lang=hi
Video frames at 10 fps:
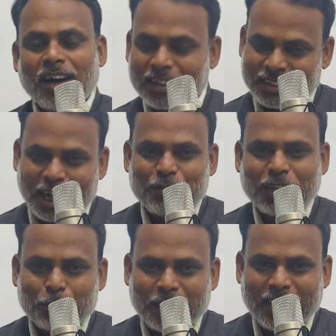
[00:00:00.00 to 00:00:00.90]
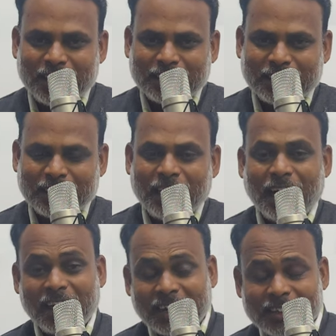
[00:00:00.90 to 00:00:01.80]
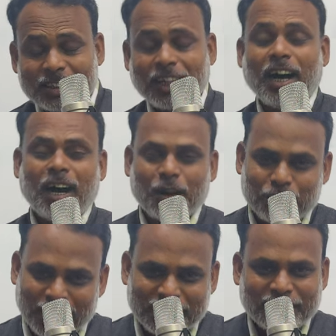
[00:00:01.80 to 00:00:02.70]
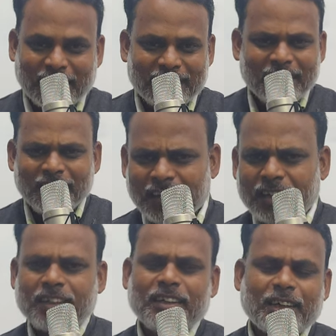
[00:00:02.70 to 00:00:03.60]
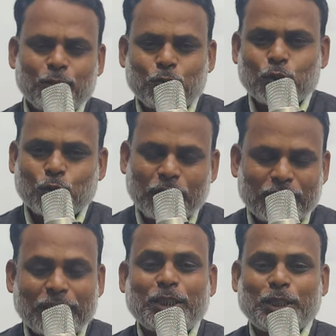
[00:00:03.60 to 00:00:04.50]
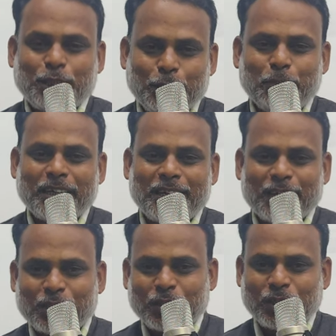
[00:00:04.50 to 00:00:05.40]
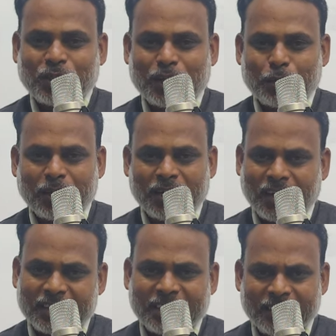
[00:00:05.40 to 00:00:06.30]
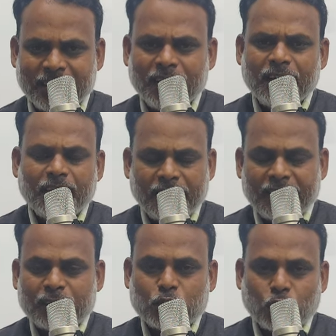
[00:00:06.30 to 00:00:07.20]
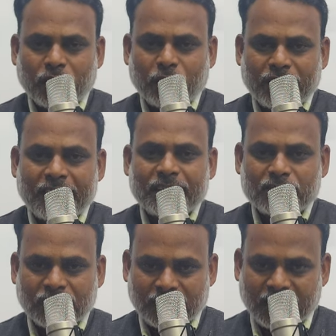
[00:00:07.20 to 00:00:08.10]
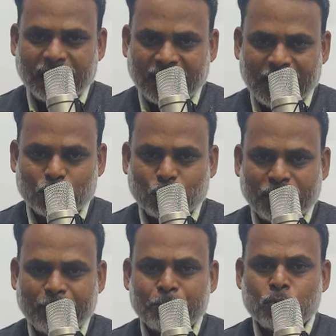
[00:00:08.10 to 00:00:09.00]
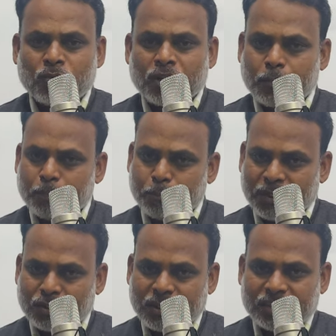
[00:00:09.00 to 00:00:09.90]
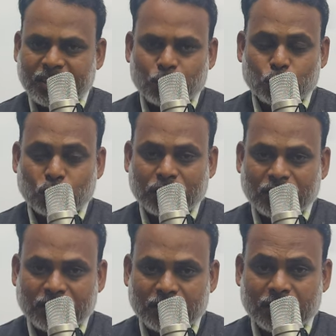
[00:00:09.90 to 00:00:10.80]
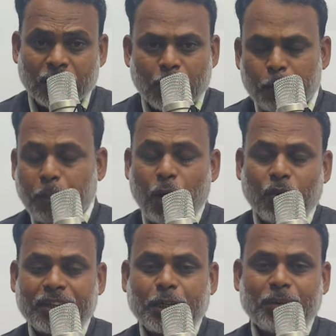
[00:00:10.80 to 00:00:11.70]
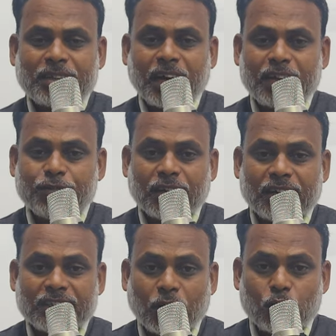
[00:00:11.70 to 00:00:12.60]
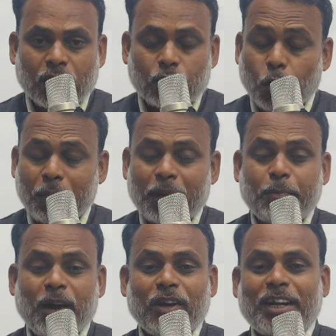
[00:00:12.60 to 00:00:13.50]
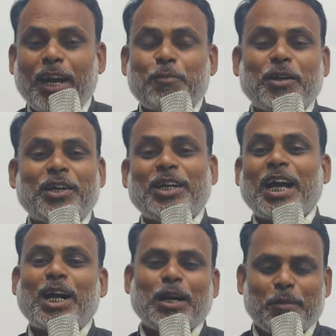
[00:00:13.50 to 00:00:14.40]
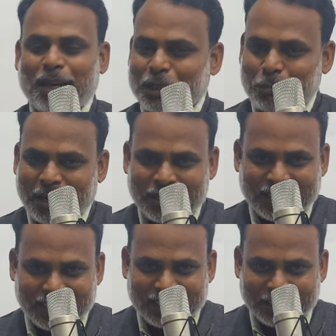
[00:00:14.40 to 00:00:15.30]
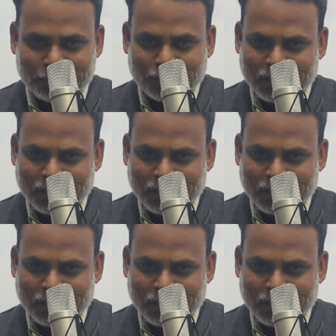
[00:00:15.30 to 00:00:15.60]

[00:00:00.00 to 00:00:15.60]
अट्ठानवे रन बनाए थे अगेंस्ट द अफगानिस्तान लेकिन कल वो थोड़े से धीमे गति से रन बनाए हालांकि एक चौका और एक छक्का लगाया उन्होंने 32 गेंदों से 36 पावल की मैं तारीफ करना चाहूंगा रोमन पावल कैप्टन ने क्या कमाल की पारी खेली है